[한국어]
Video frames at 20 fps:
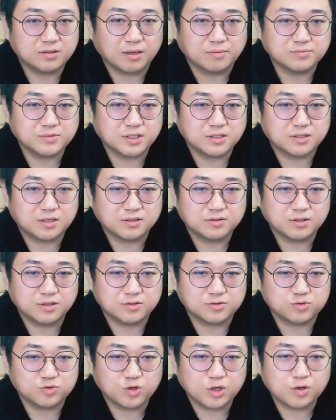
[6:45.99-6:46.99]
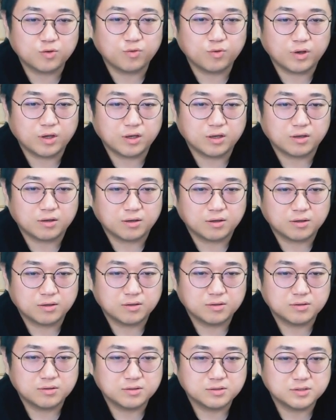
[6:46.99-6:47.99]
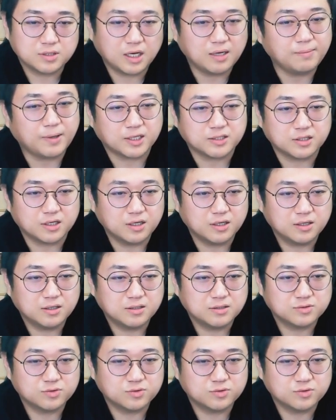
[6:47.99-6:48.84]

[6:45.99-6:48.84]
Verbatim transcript: 남자들한테는 최고의 삶 아니야?